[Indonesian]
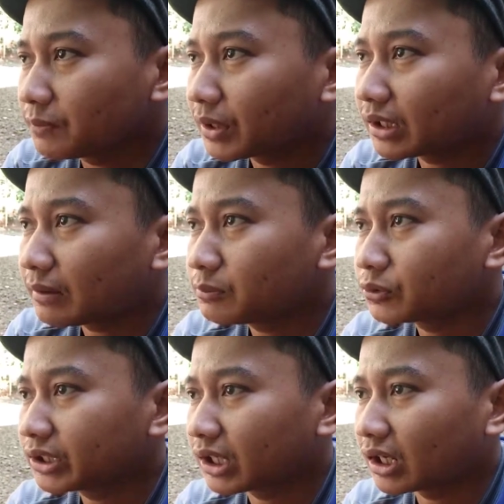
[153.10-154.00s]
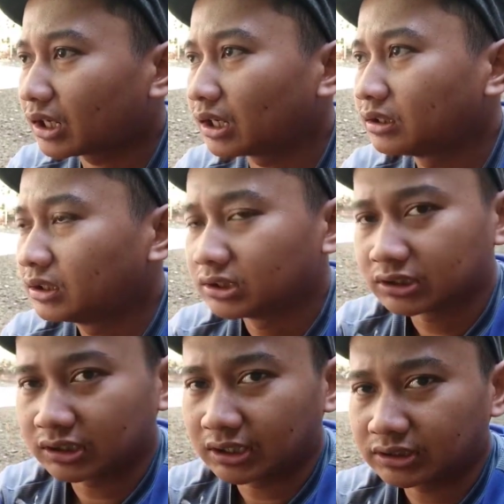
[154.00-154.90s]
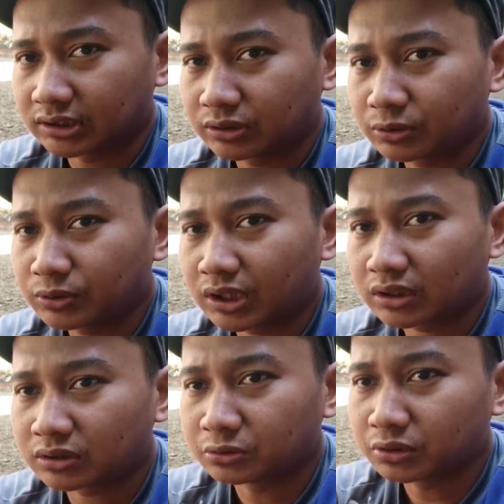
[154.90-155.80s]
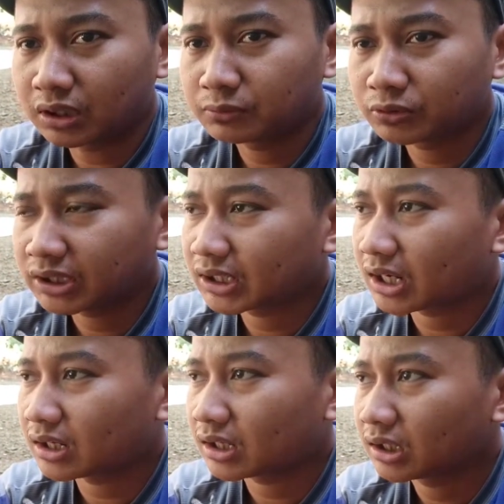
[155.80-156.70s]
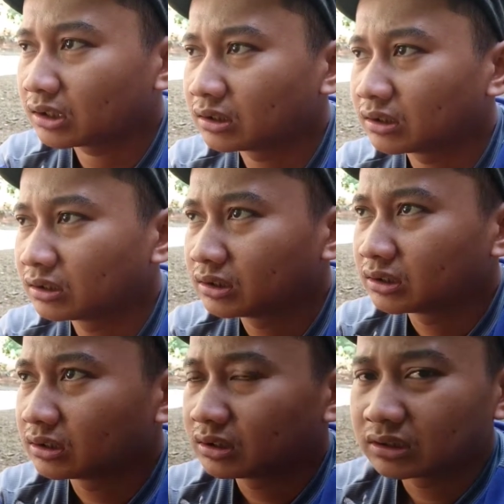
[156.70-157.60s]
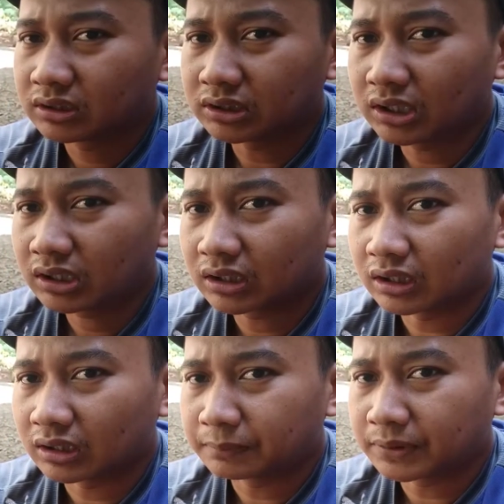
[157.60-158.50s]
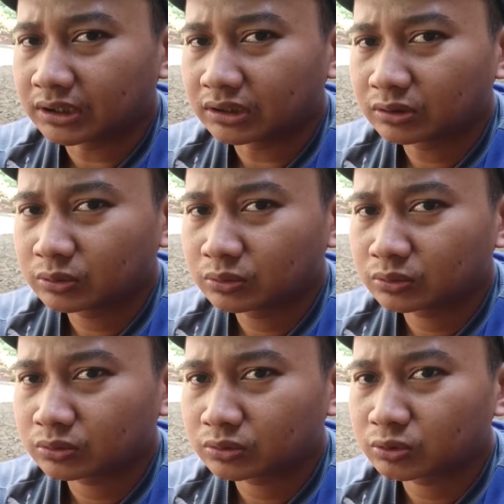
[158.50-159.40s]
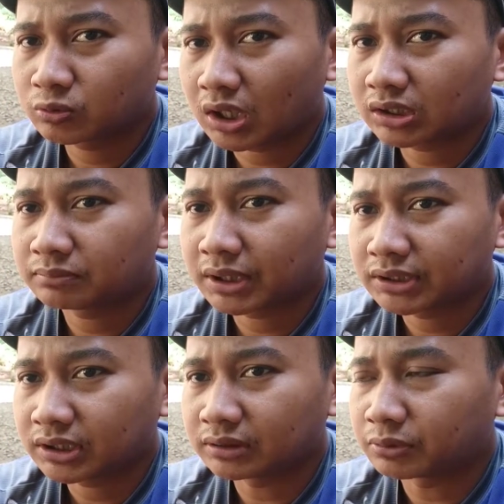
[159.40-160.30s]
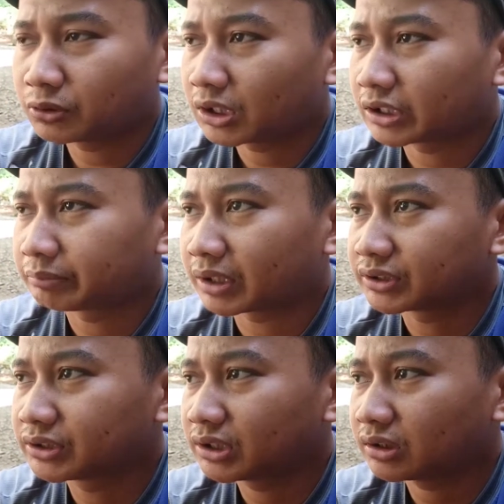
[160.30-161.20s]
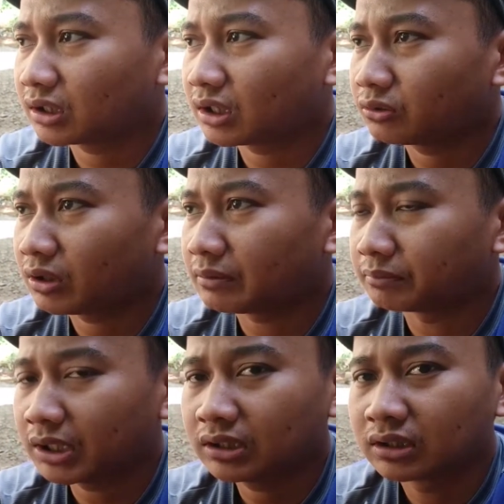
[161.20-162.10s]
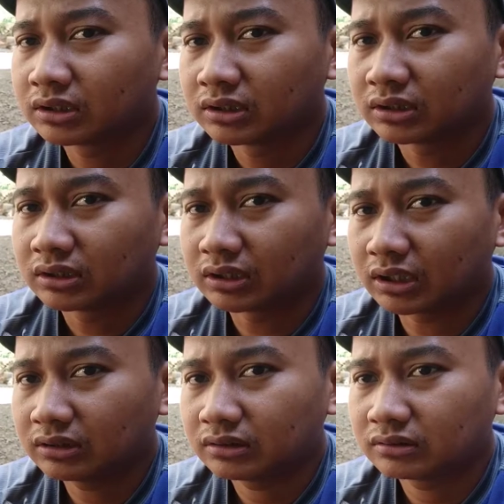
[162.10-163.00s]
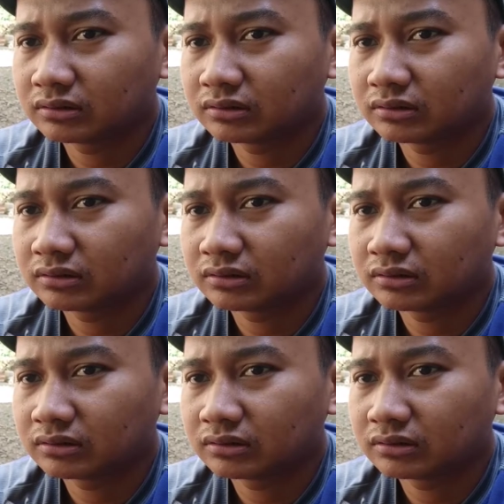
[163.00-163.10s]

pertama mungkin karena stres itu yang kedua mungkin karena dia nggak begitu suka tempatnya ya bro adaptasinya terlalu lambat dan